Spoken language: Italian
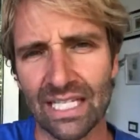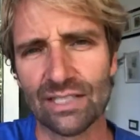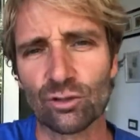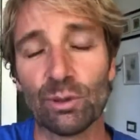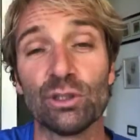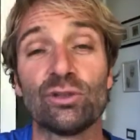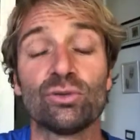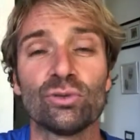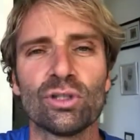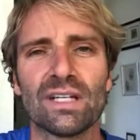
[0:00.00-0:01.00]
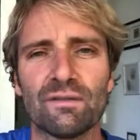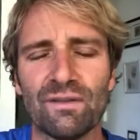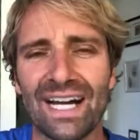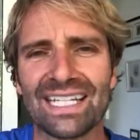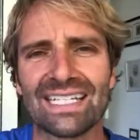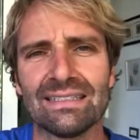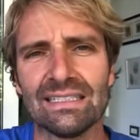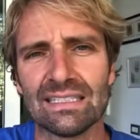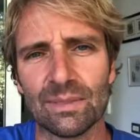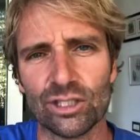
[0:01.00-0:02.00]
insomma un istituto che fa
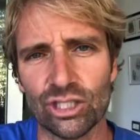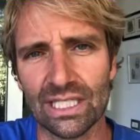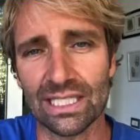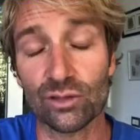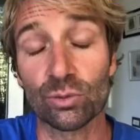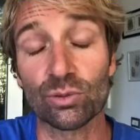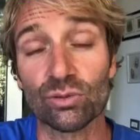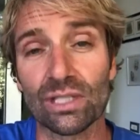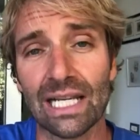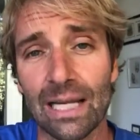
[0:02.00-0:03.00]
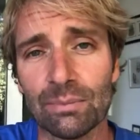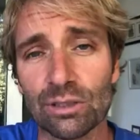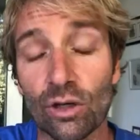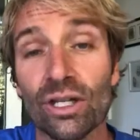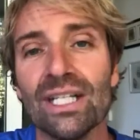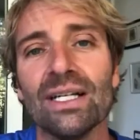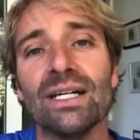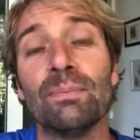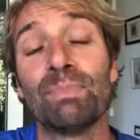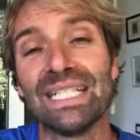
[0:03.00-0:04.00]
grandissima ricerca soprattutto nell'ambito
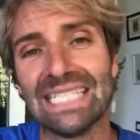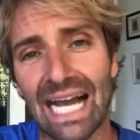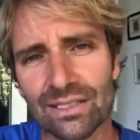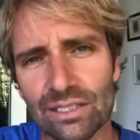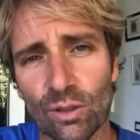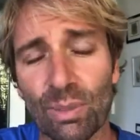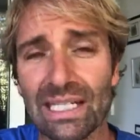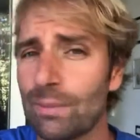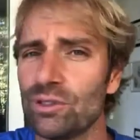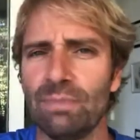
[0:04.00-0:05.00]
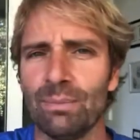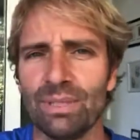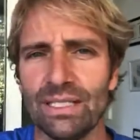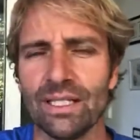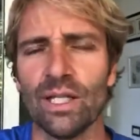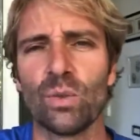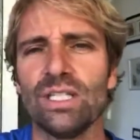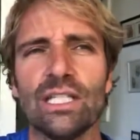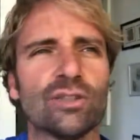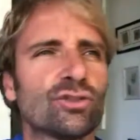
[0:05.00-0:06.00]
eh, pediatrico parliamo di bambini
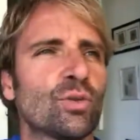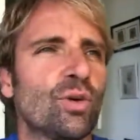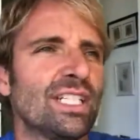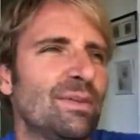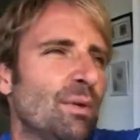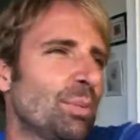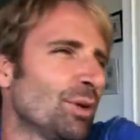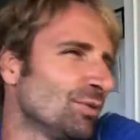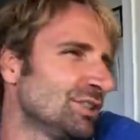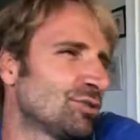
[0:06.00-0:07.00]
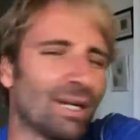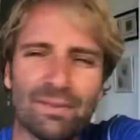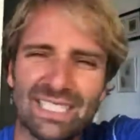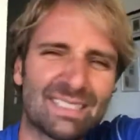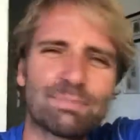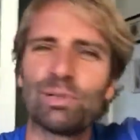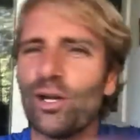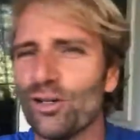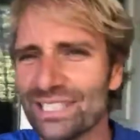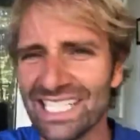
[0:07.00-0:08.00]
quindi il nostro cuore deve proprio insomma
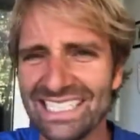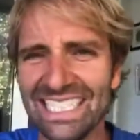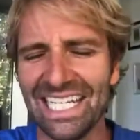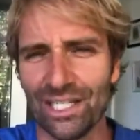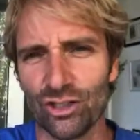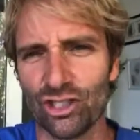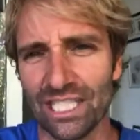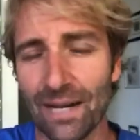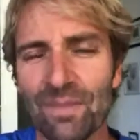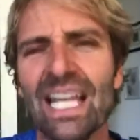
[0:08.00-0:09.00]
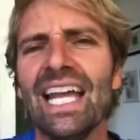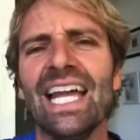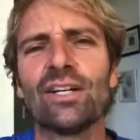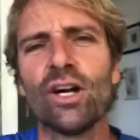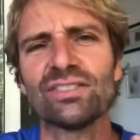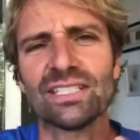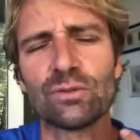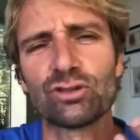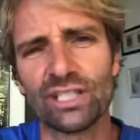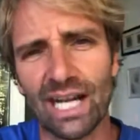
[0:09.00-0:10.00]
esplodere di energia e cosa
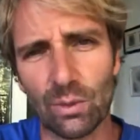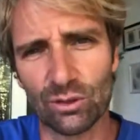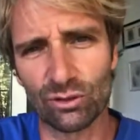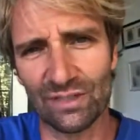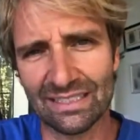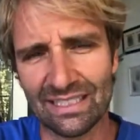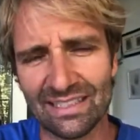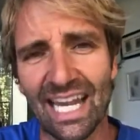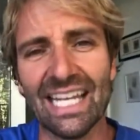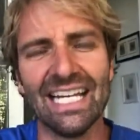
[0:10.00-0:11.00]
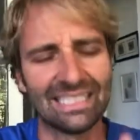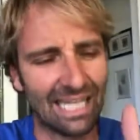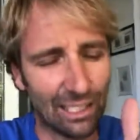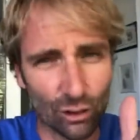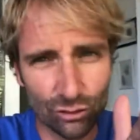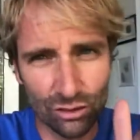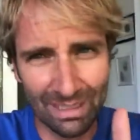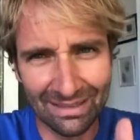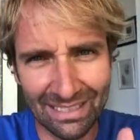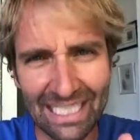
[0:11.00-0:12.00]
succederà questo 26 dalle 8 di
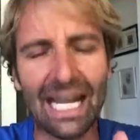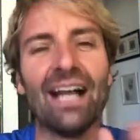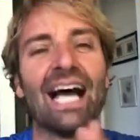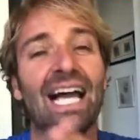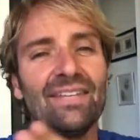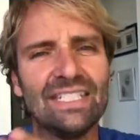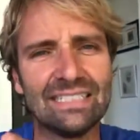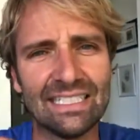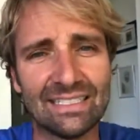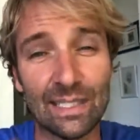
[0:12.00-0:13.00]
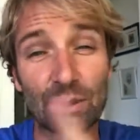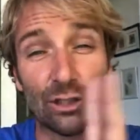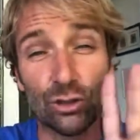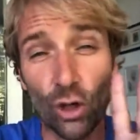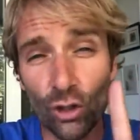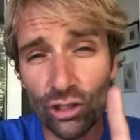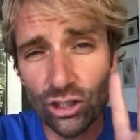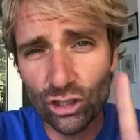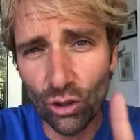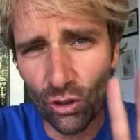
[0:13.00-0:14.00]
mattina alle 20 di sera, quindi
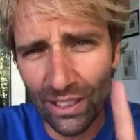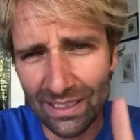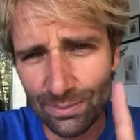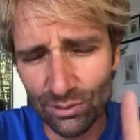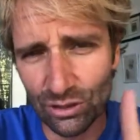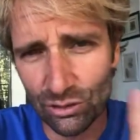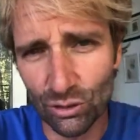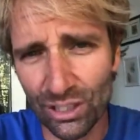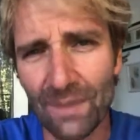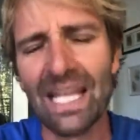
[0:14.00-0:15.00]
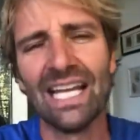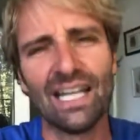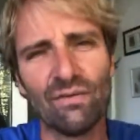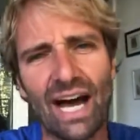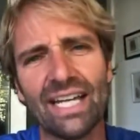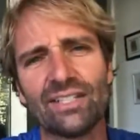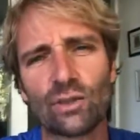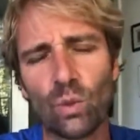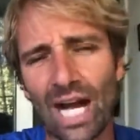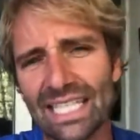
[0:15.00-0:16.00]
12 ore a disposizione, le varie
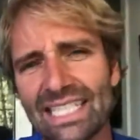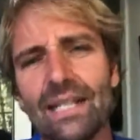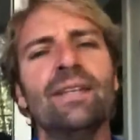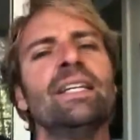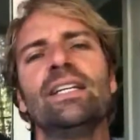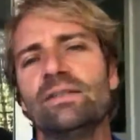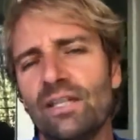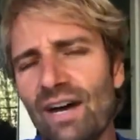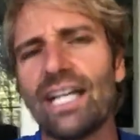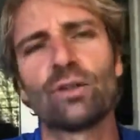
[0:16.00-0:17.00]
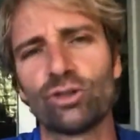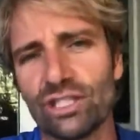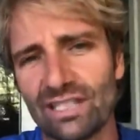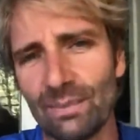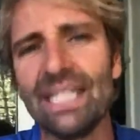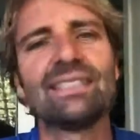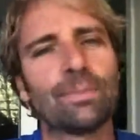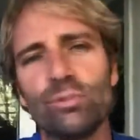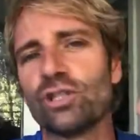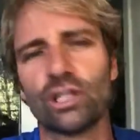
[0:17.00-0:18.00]
squadre nei vari concentramenti
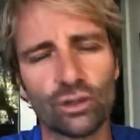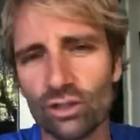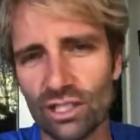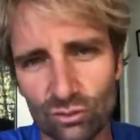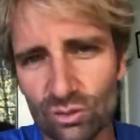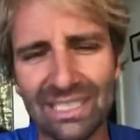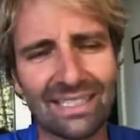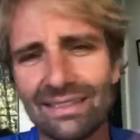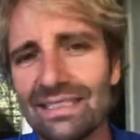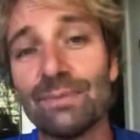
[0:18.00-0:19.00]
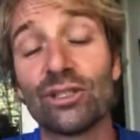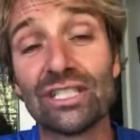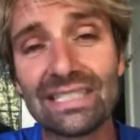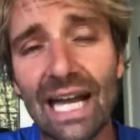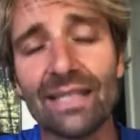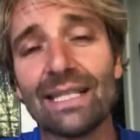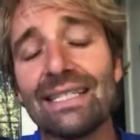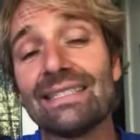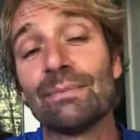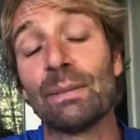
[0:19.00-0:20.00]
appunto da nord a sud in tantissime città, in
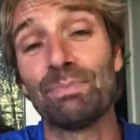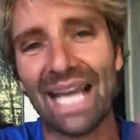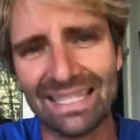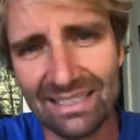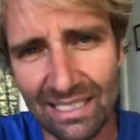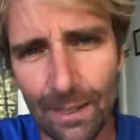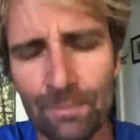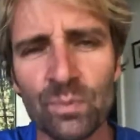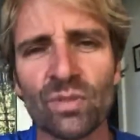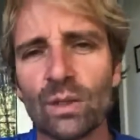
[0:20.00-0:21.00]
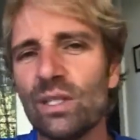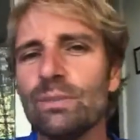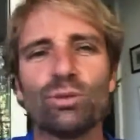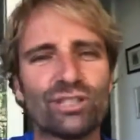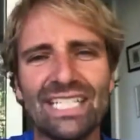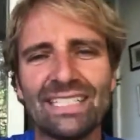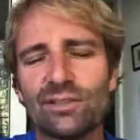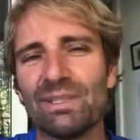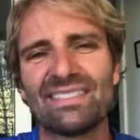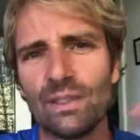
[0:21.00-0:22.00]
tantissime piazze, quindi potrete
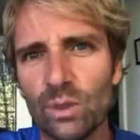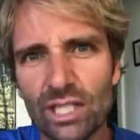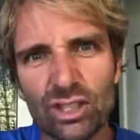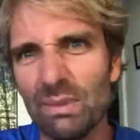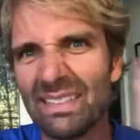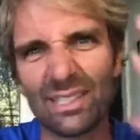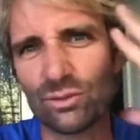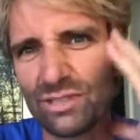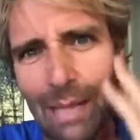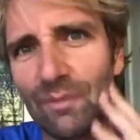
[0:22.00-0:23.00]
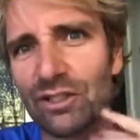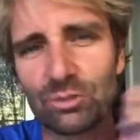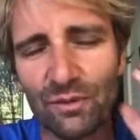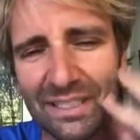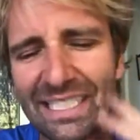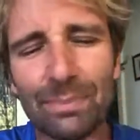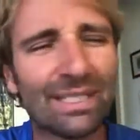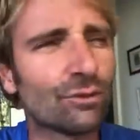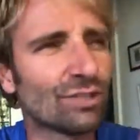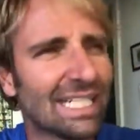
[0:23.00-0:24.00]
insomma seguirci mentre studiamo, facciamo fatica
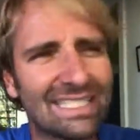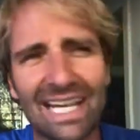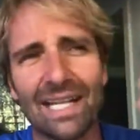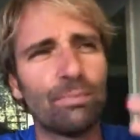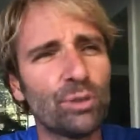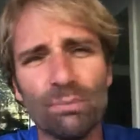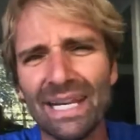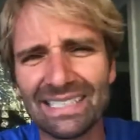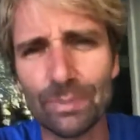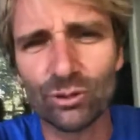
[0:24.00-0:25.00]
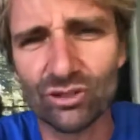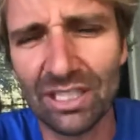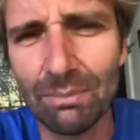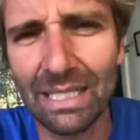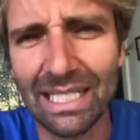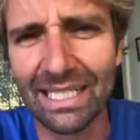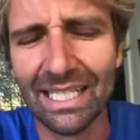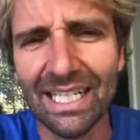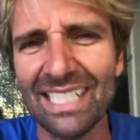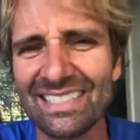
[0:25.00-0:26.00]
per totalizzare più metri possibili,
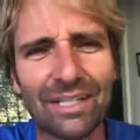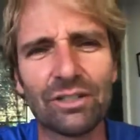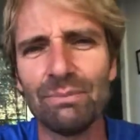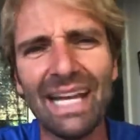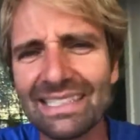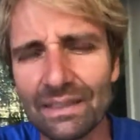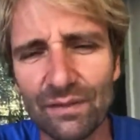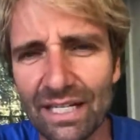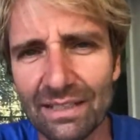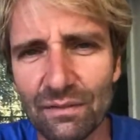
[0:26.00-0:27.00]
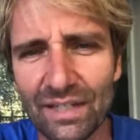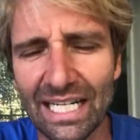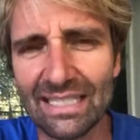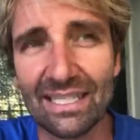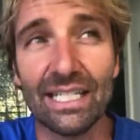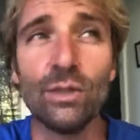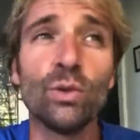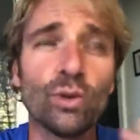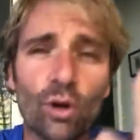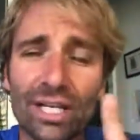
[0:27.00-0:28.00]
saranno i metri a fare la differenza, in
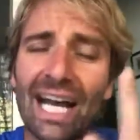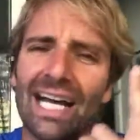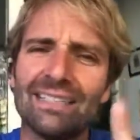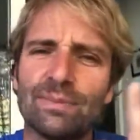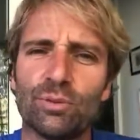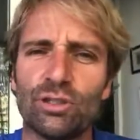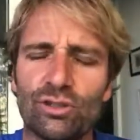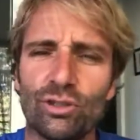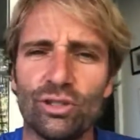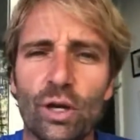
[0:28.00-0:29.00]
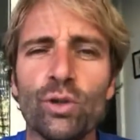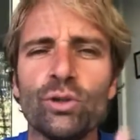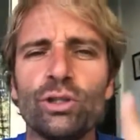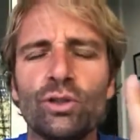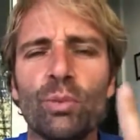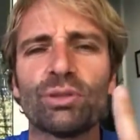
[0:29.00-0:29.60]
un'ora a disposizione, ognuno di noi